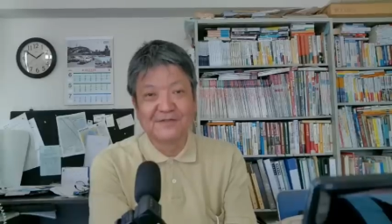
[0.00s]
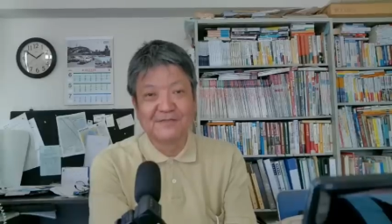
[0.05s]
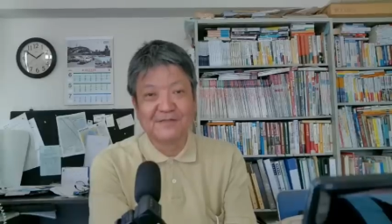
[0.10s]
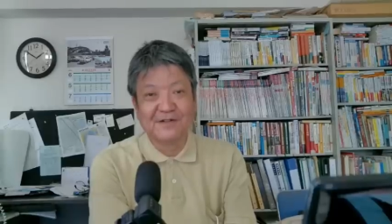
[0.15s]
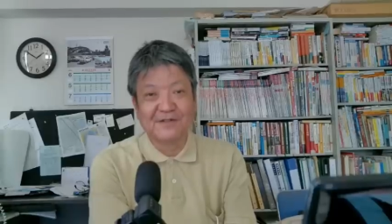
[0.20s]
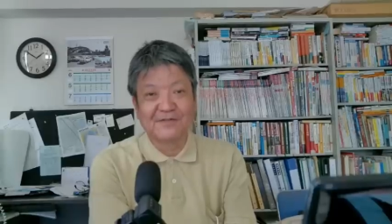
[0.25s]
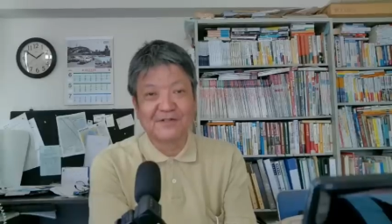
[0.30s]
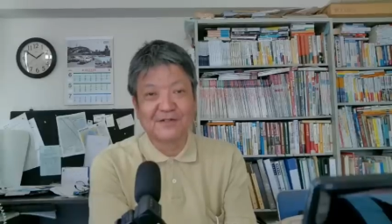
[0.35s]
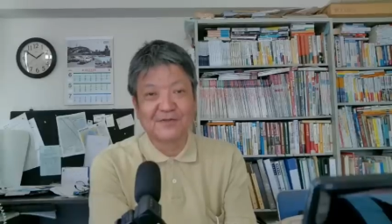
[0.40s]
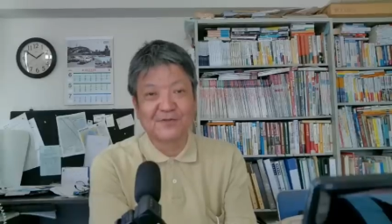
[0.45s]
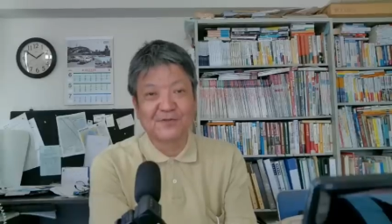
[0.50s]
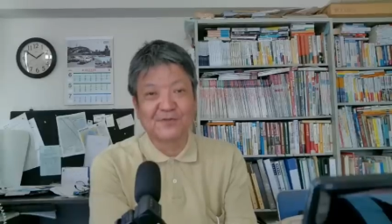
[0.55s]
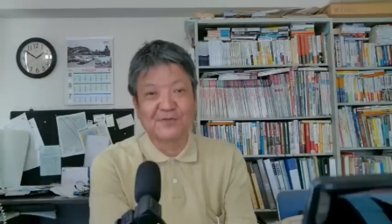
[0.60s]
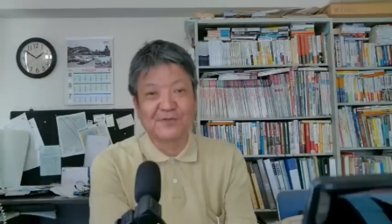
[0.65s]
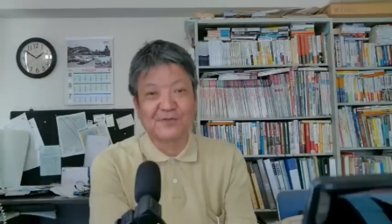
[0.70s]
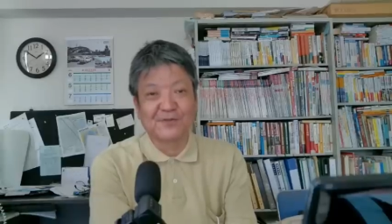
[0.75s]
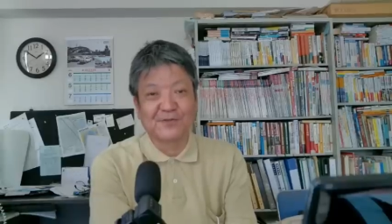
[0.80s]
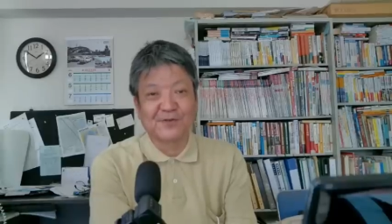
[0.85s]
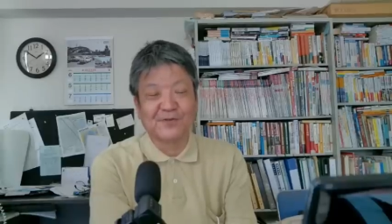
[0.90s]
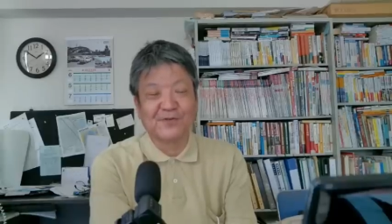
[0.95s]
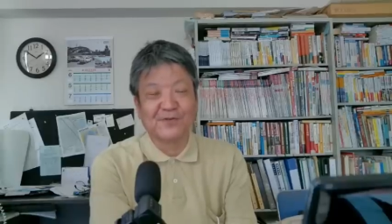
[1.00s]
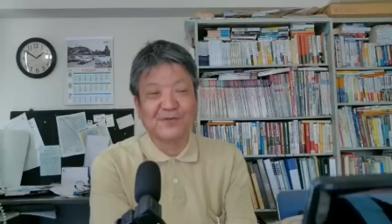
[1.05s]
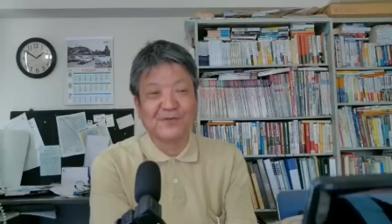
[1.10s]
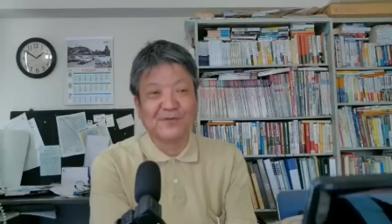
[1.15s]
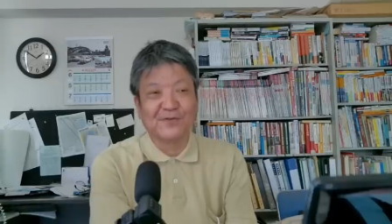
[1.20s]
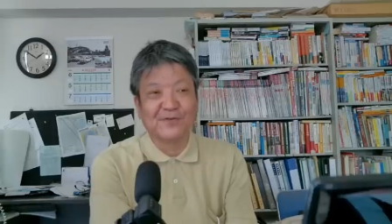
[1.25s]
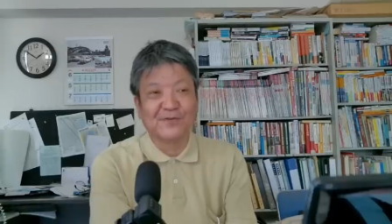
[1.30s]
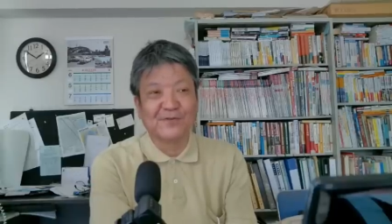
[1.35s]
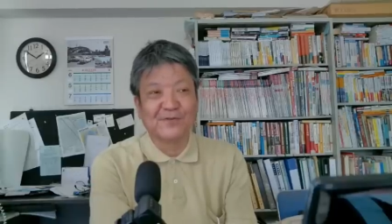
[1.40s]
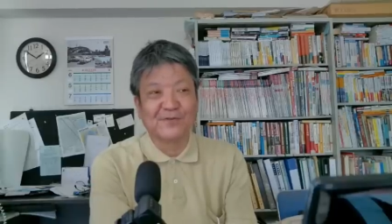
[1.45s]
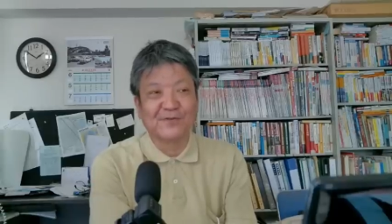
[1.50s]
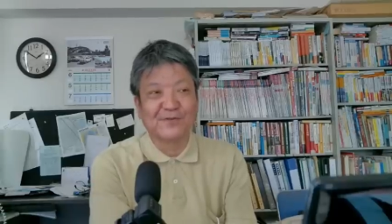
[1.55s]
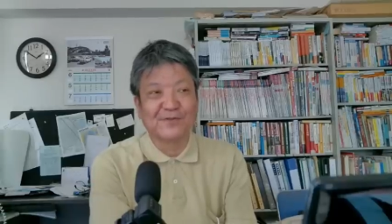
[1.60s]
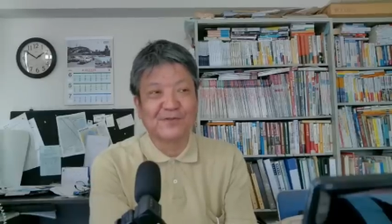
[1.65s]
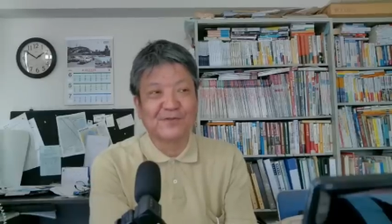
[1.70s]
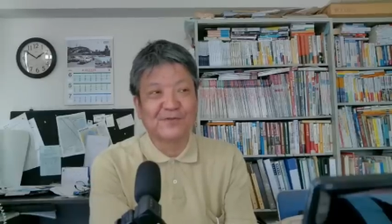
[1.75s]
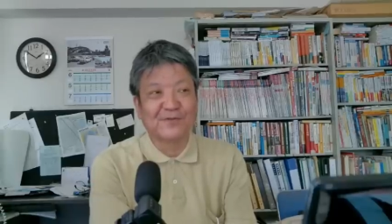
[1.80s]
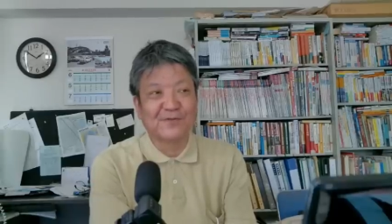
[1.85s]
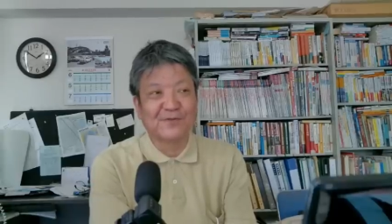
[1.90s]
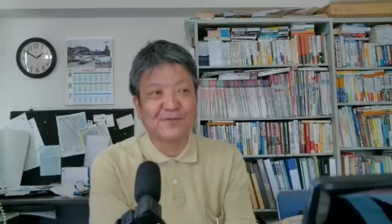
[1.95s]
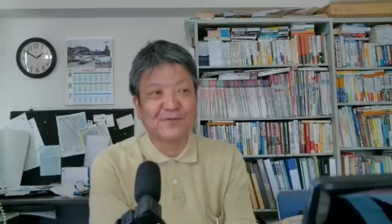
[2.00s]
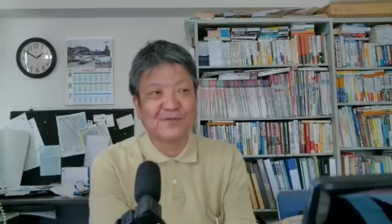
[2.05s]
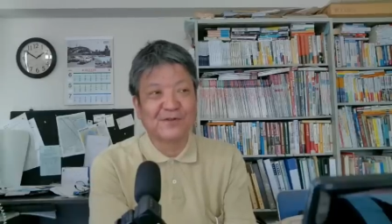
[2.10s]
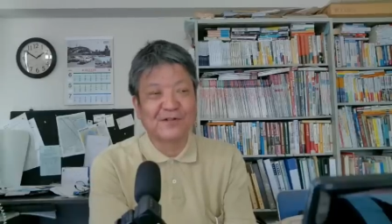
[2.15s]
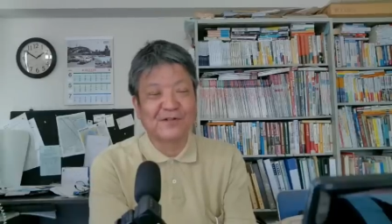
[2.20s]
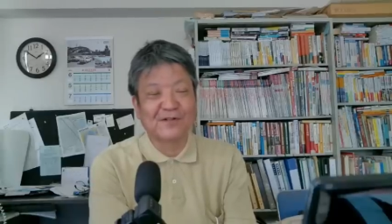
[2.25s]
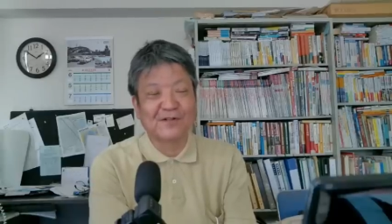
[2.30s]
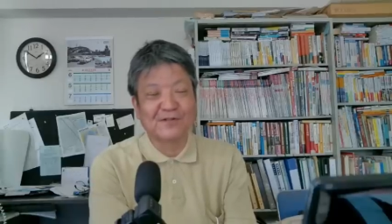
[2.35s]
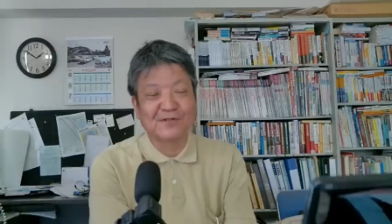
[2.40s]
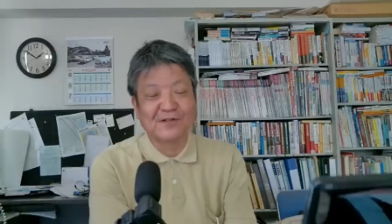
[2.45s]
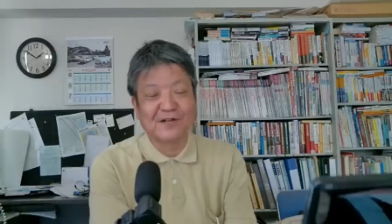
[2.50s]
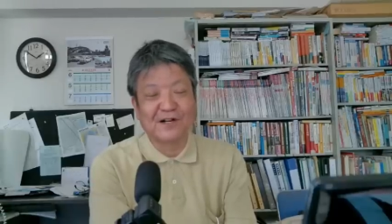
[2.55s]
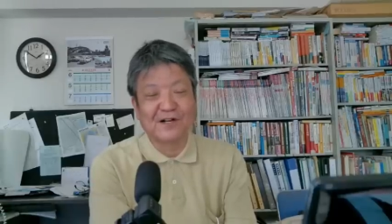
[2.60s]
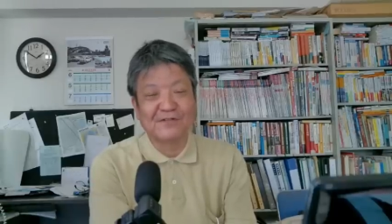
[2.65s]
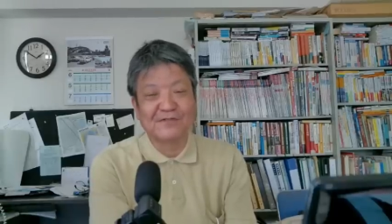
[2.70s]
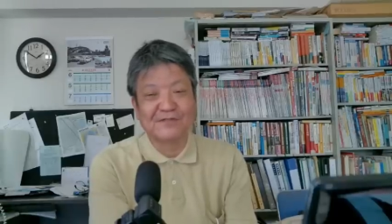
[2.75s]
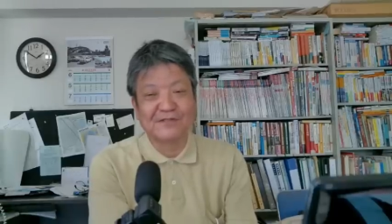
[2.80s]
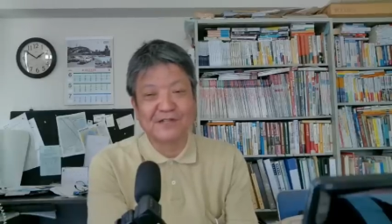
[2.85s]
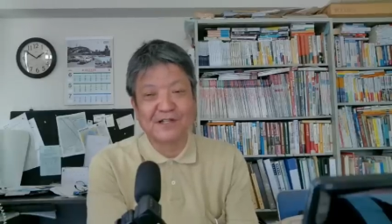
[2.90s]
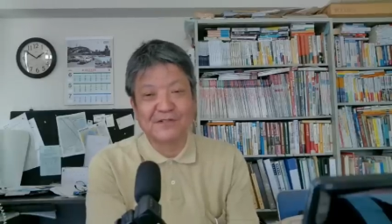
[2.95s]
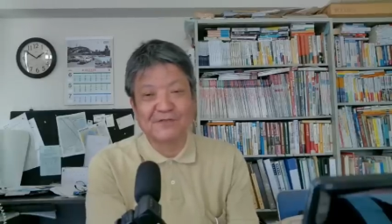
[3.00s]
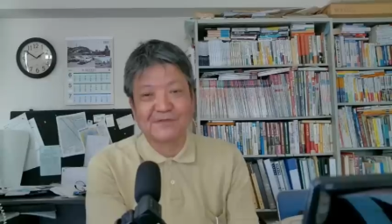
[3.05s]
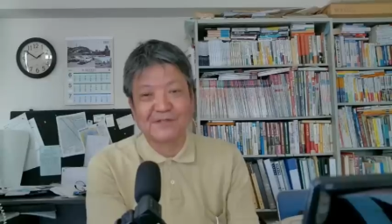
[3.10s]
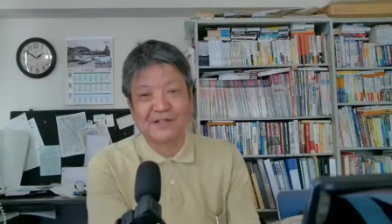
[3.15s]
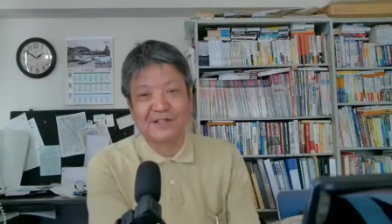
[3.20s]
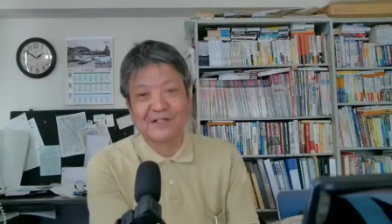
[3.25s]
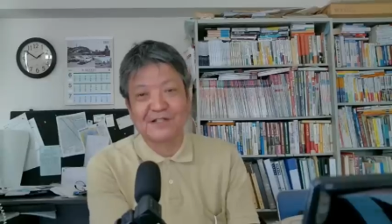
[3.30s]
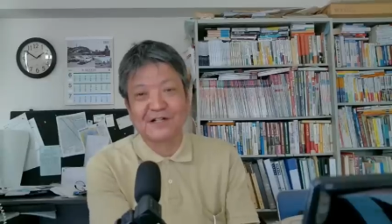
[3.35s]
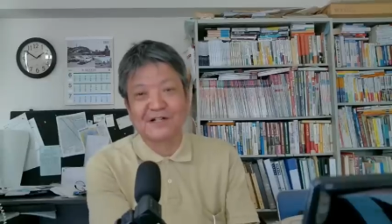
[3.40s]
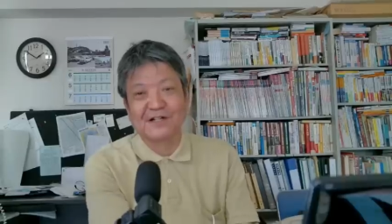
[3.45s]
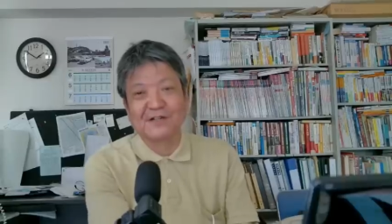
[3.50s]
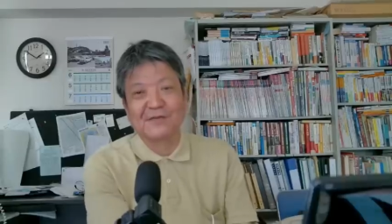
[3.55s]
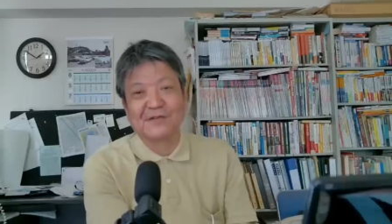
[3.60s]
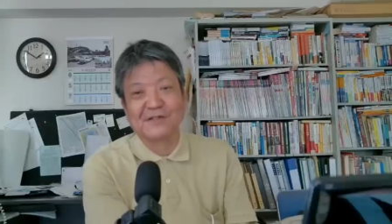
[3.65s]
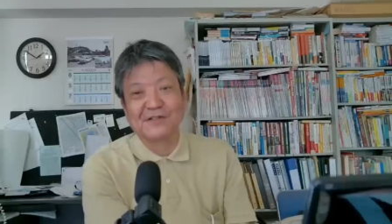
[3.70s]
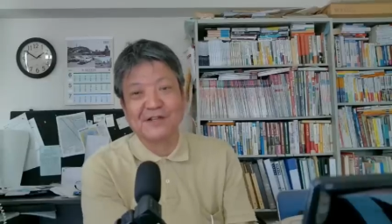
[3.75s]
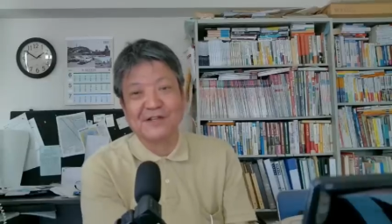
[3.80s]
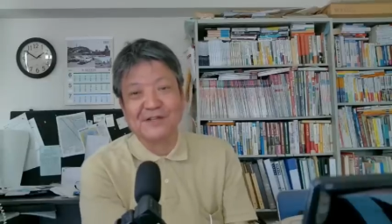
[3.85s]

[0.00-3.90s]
まあそれはそうですけど日本語はある程度できなければね